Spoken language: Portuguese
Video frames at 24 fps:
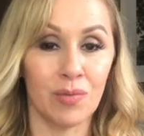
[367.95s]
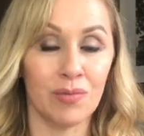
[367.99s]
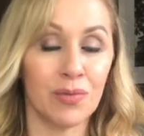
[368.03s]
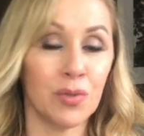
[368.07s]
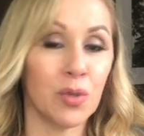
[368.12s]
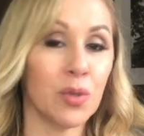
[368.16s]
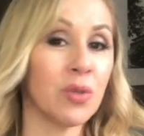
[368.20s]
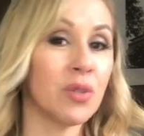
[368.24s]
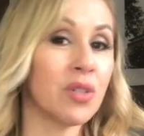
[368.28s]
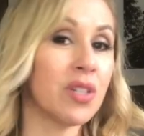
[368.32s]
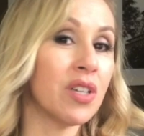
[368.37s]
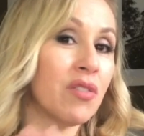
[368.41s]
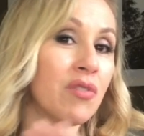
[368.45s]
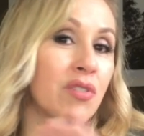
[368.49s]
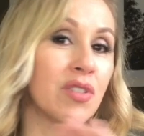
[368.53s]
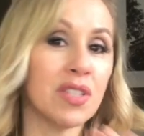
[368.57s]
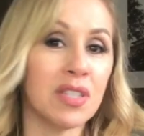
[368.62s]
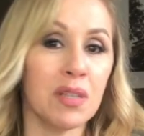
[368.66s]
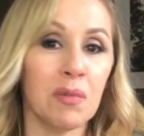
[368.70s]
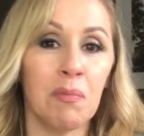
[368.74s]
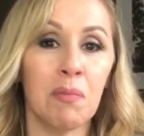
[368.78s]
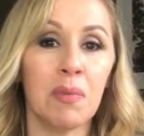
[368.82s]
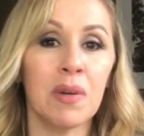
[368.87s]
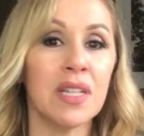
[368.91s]
Tudo o que
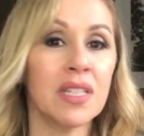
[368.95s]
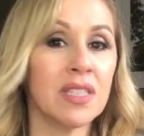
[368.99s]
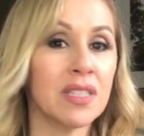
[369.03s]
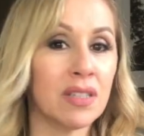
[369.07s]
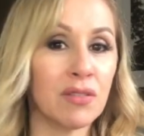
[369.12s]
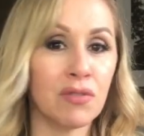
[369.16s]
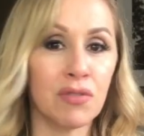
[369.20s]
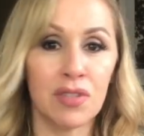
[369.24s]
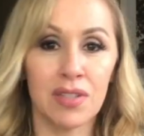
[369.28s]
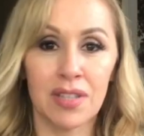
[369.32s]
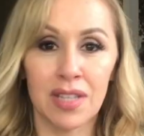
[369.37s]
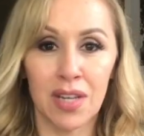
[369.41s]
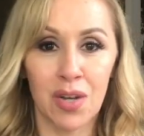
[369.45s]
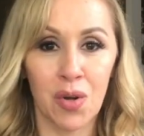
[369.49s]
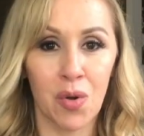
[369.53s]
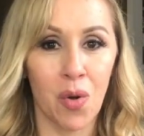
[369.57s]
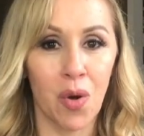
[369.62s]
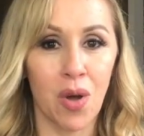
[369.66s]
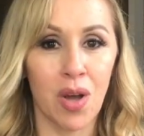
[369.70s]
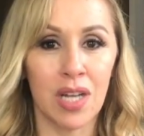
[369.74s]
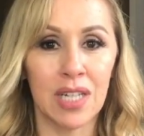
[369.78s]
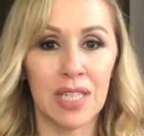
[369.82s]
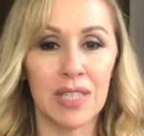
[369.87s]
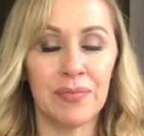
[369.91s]
você planta, você
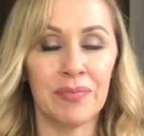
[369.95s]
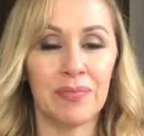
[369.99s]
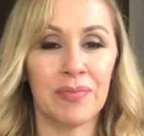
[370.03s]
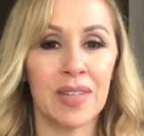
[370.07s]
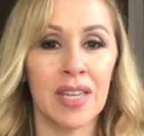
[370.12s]
colhe.